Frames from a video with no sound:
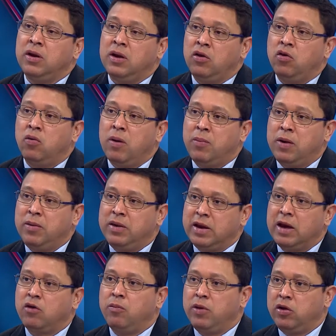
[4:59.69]
nos va a permitir que
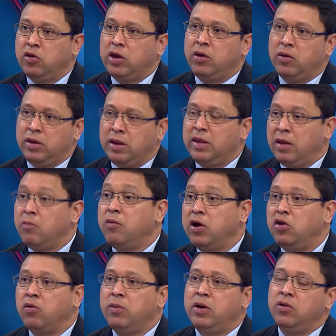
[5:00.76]
el complejo esté, un
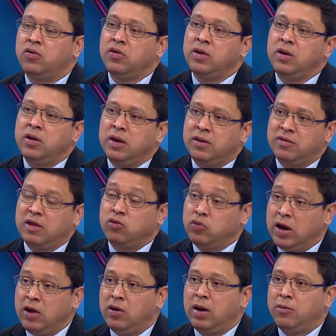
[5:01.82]
poquito menos eh,
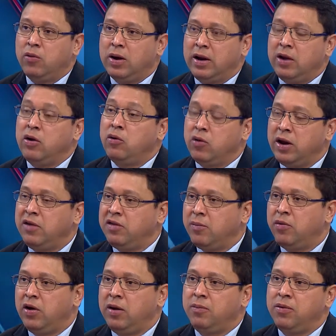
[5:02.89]
saturado en, la, en urgencia,
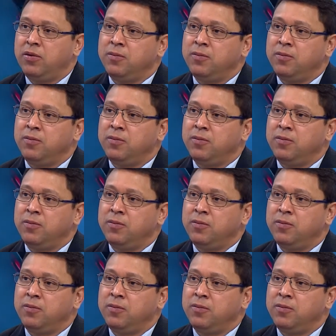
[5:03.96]
por ejemplo.